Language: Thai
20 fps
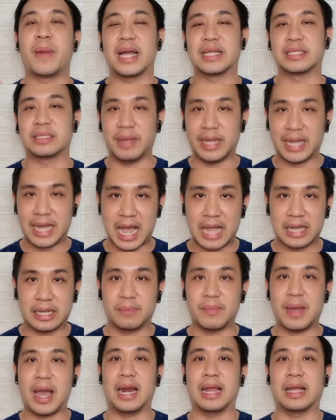อาจจะไม่ขาดกั
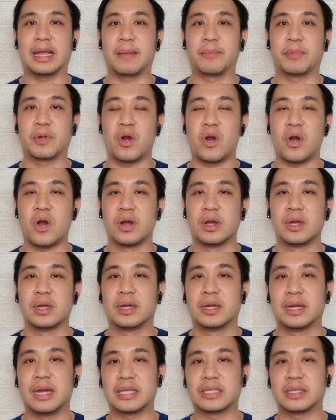นมากแล้วครับก็
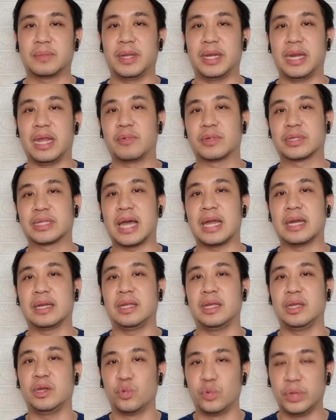น่าจะเป็นเอเวอร์ตัน
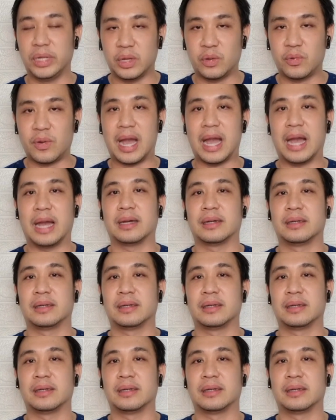ที่ดูดีกว่า